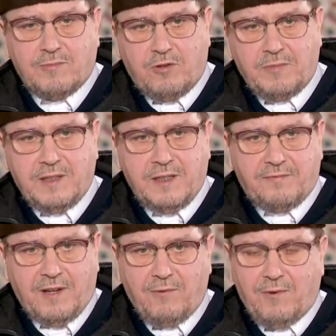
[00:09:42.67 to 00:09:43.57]
مؤمنين
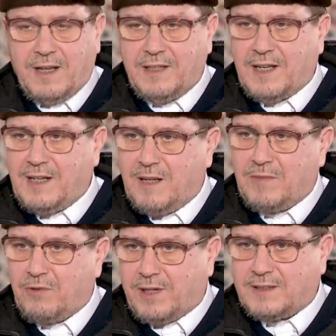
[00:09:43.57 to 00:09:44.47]
فهو إذا
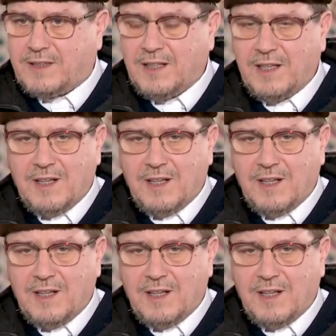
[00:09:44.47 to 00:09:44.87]
لم يرد